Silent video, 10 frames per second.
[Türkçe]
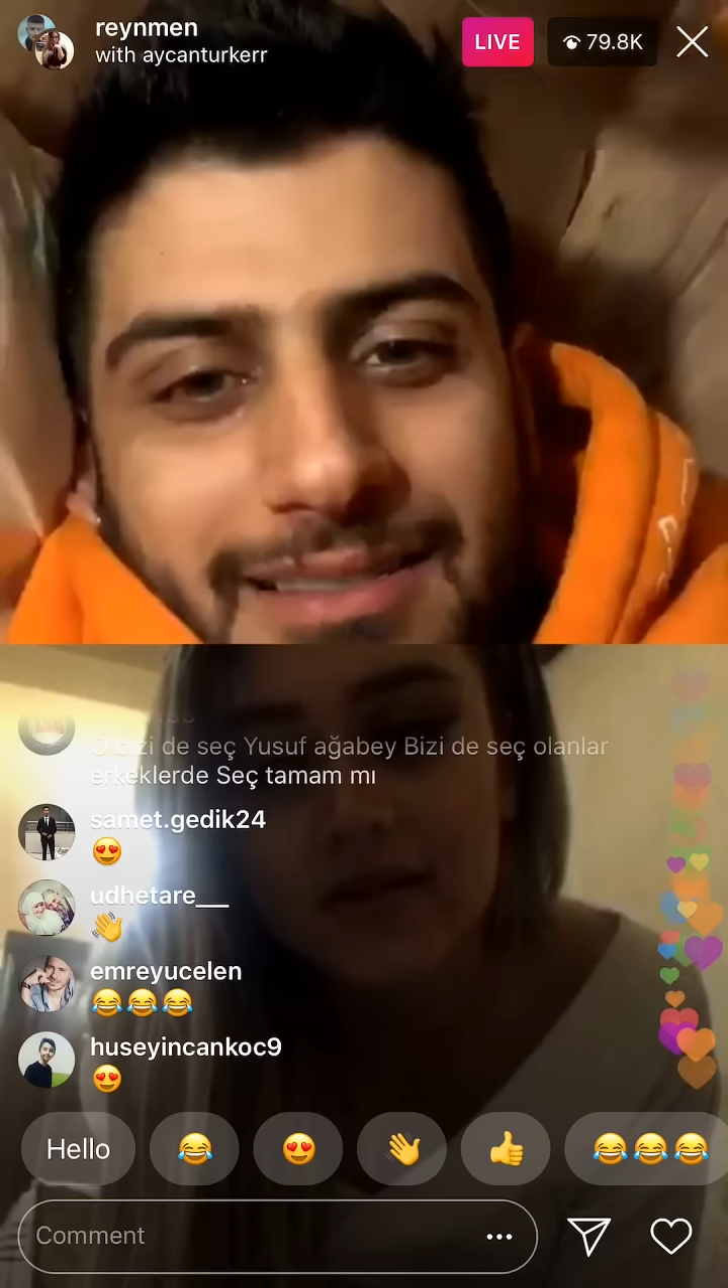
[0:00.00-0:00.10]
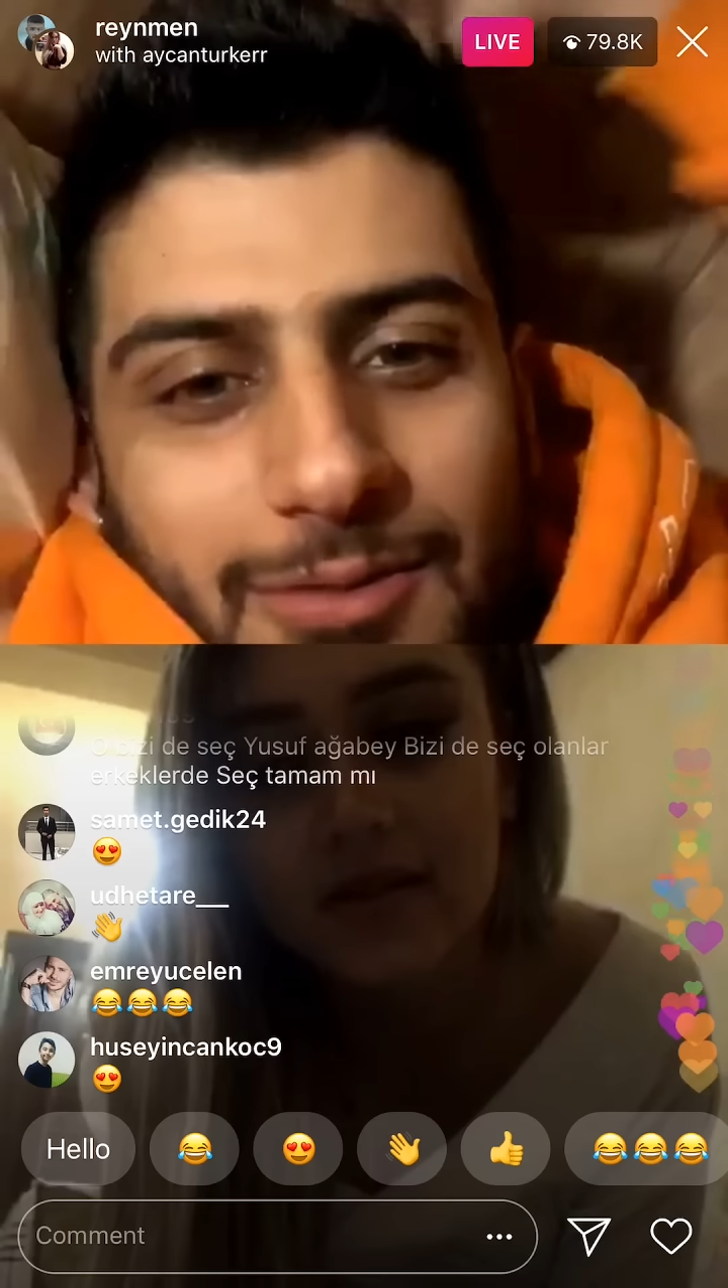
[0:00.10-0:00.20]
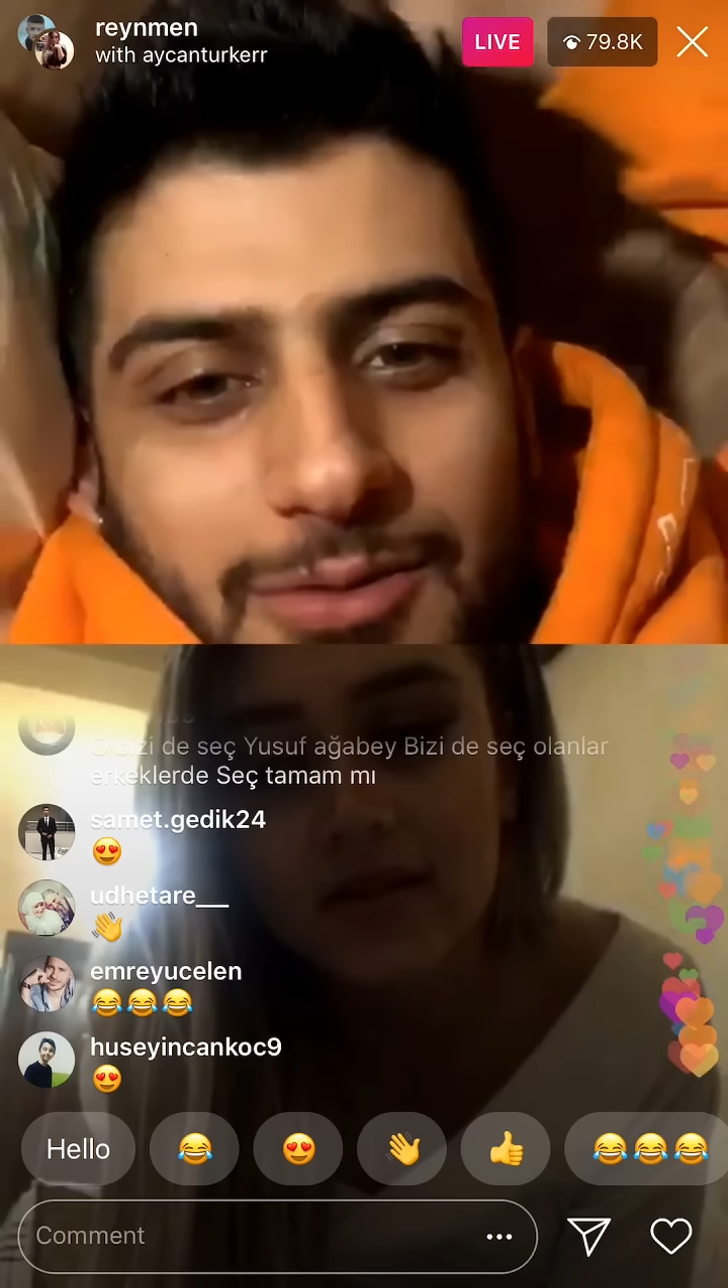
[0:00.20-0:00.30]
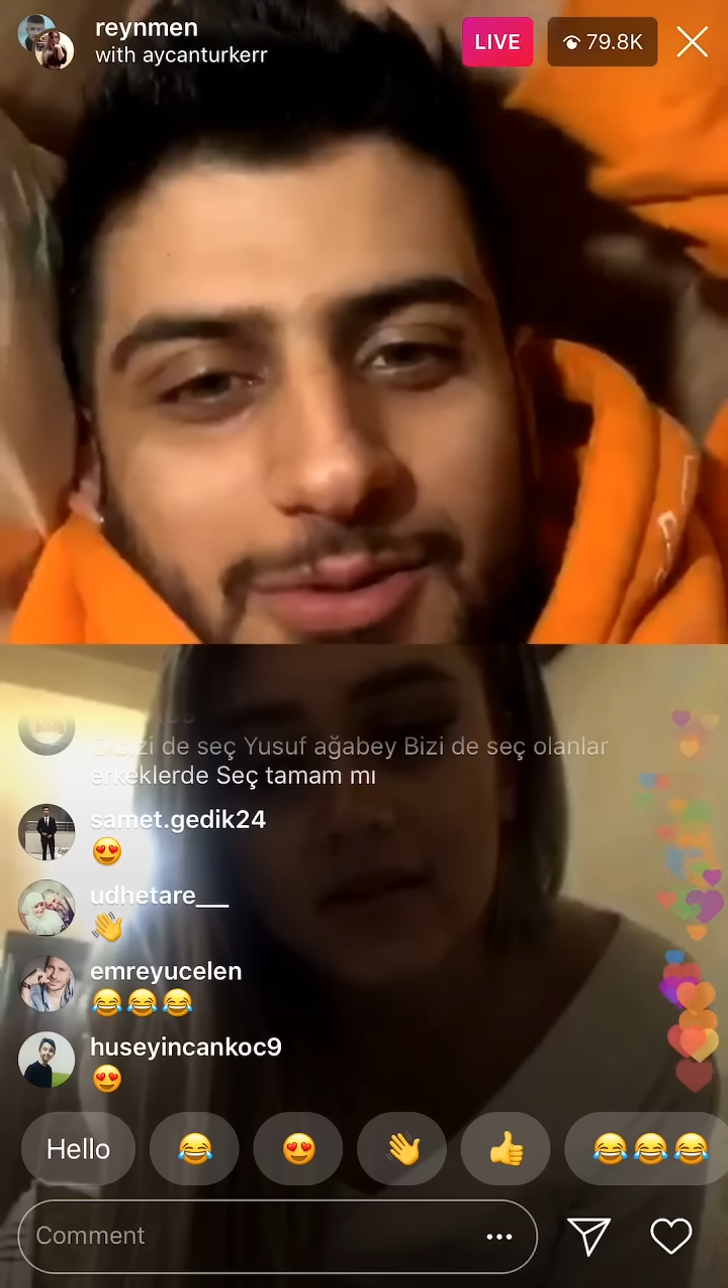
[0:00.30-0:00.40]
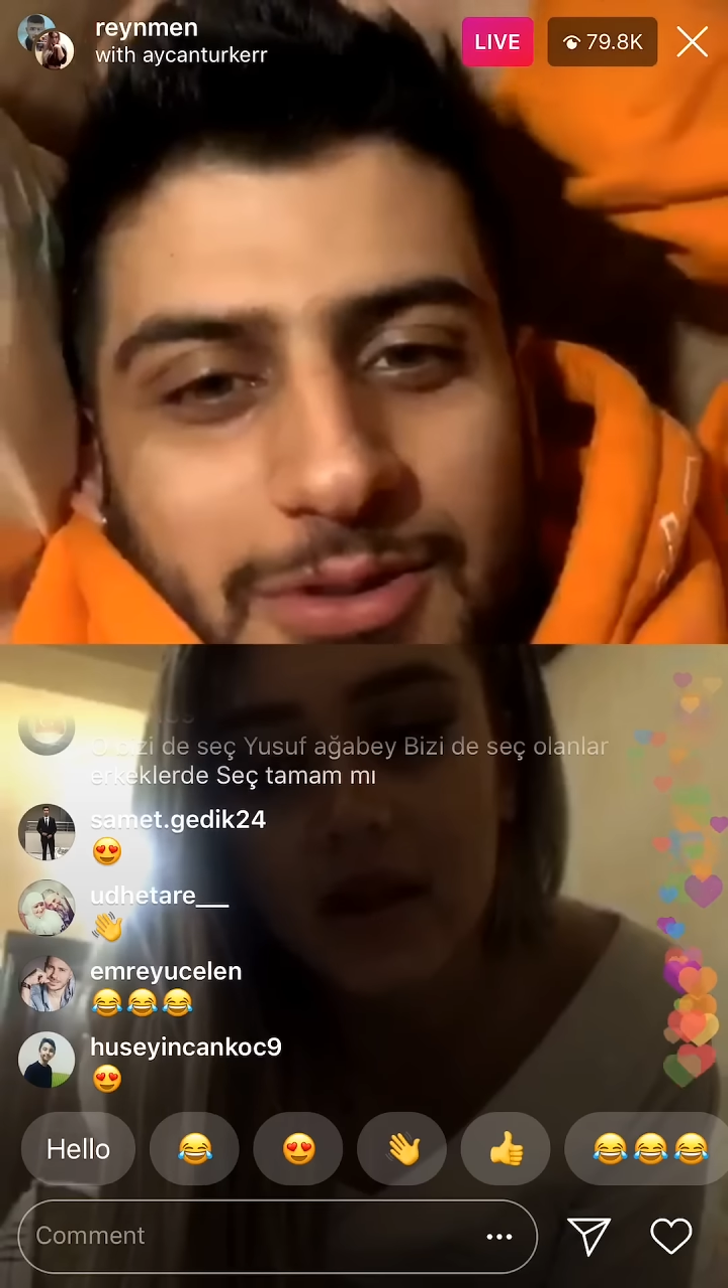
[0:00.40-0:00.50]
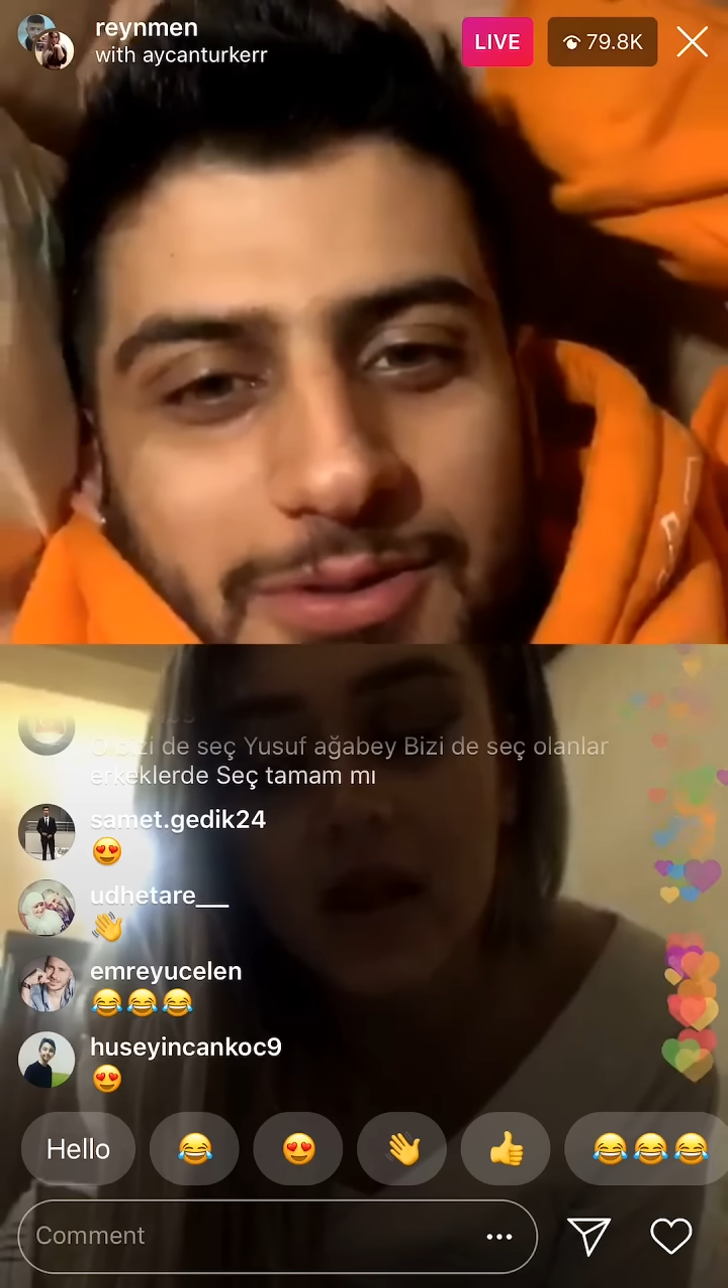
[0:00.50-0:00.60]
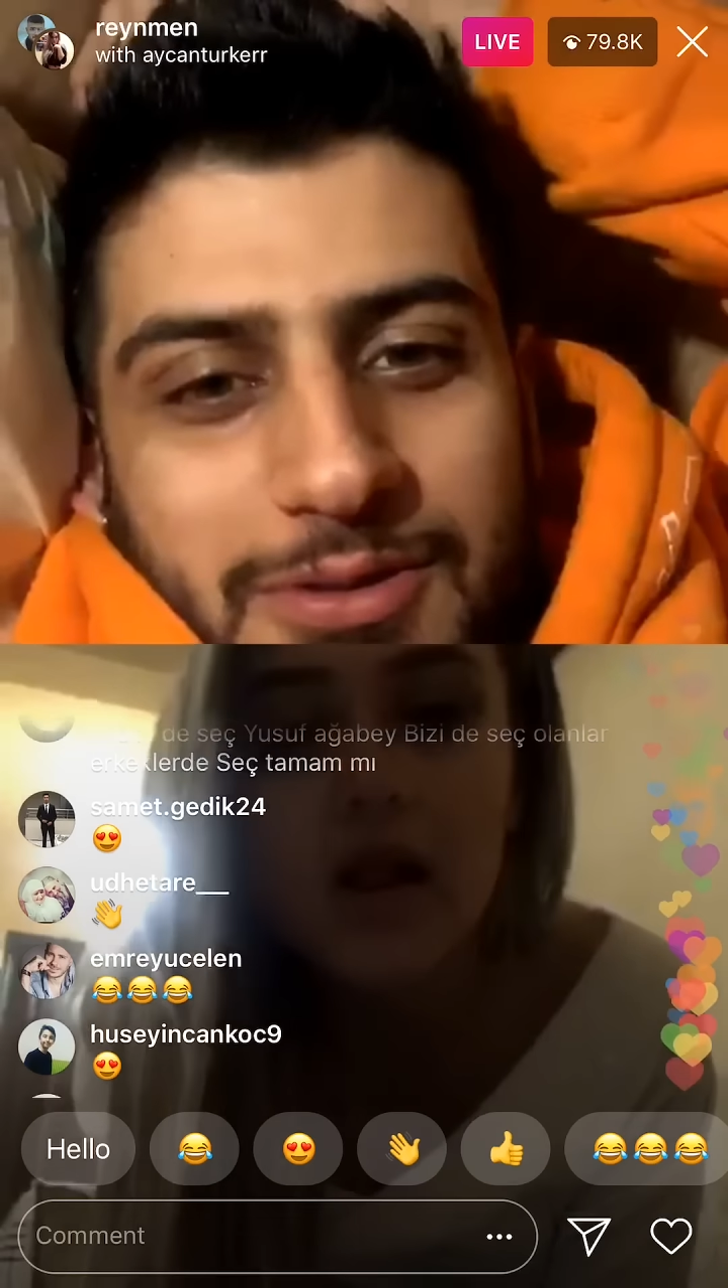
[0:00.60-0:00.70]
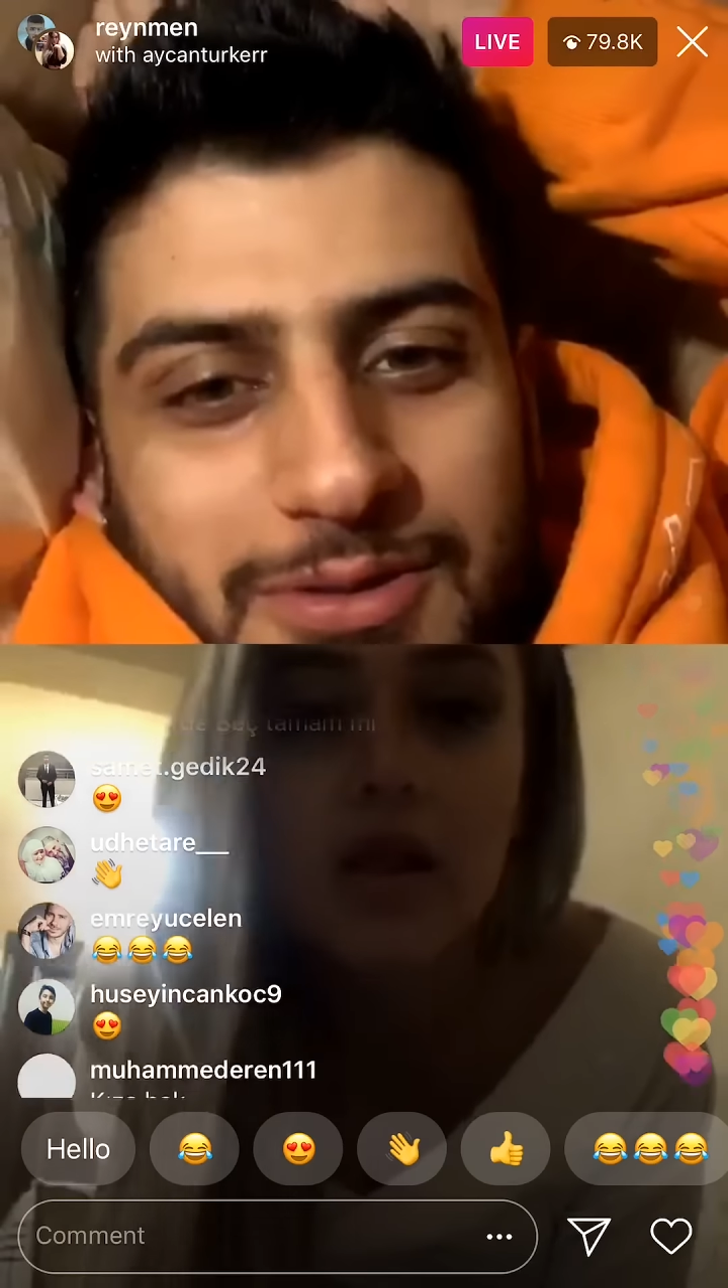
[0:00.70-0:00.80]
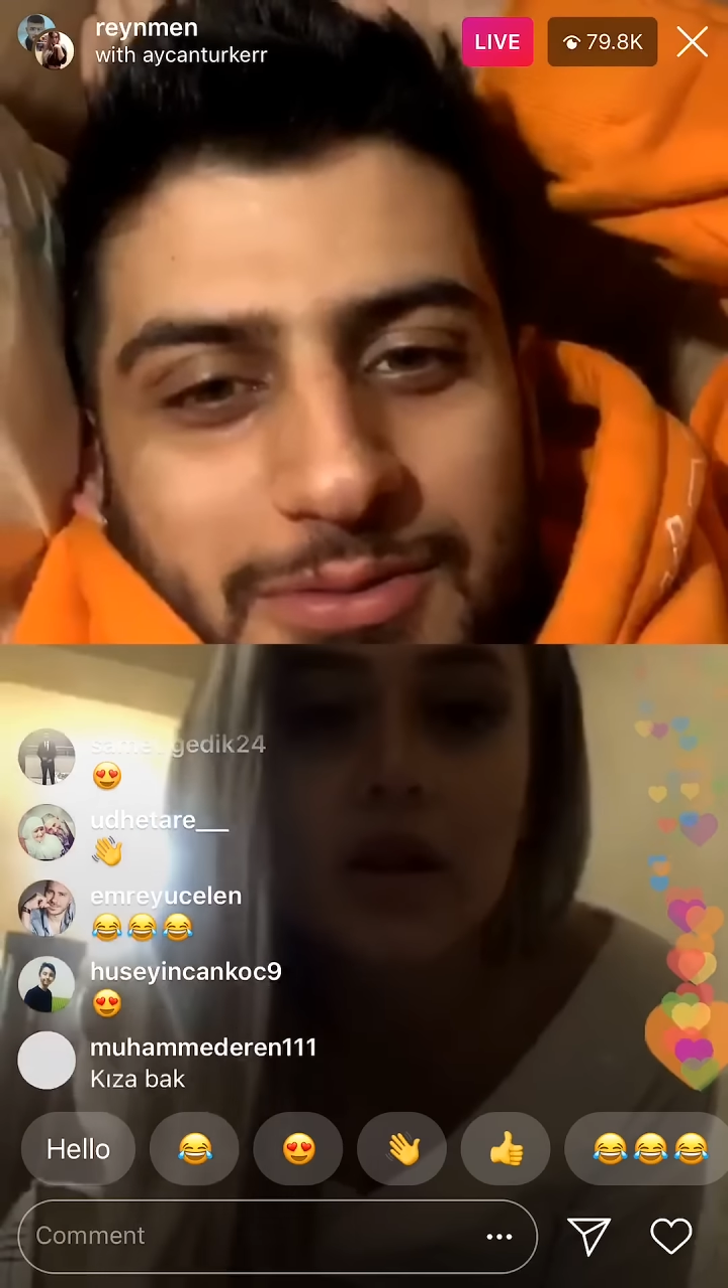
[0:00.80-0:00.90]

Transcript: durumu söz konusu